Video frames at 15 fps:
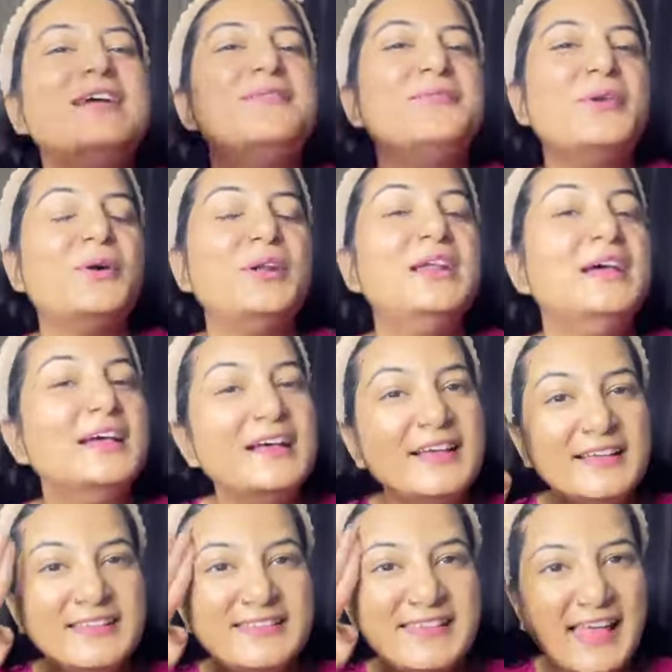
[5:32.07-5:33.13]
लव यू ऑल
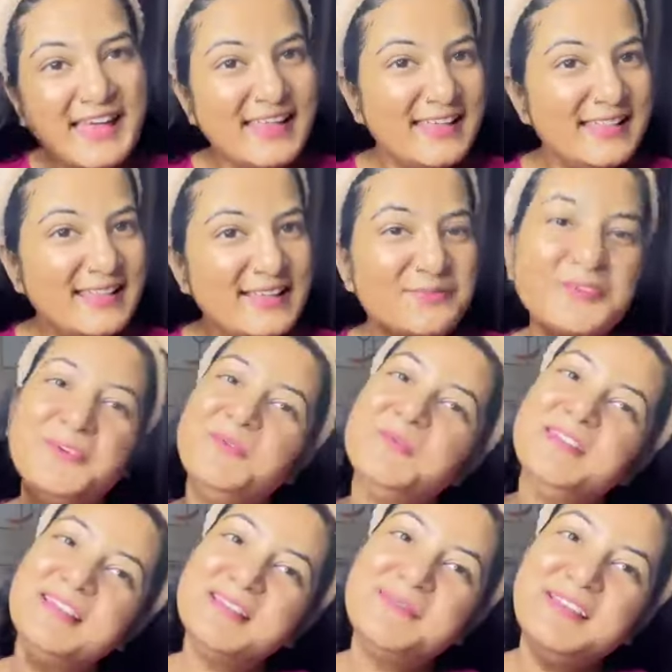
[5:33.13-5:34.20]
जय हिंद नेक्स्ट वीडियो में
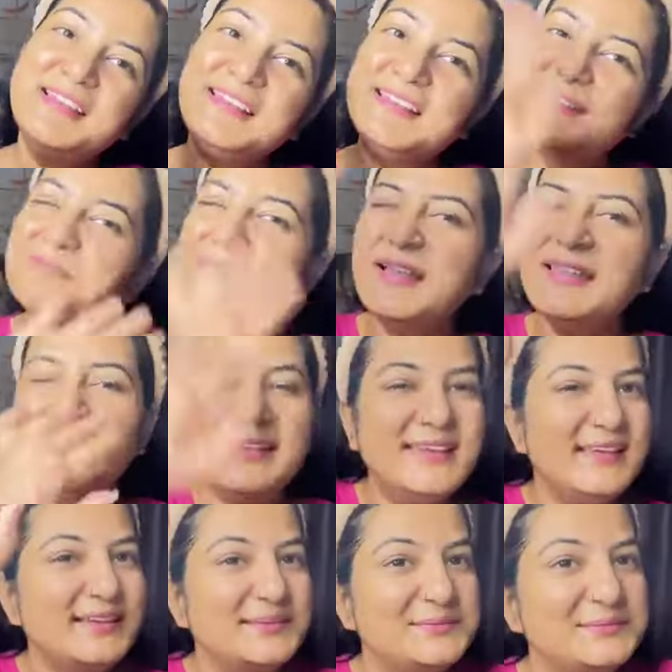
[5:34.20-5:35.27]
चल मिलेंगे बाय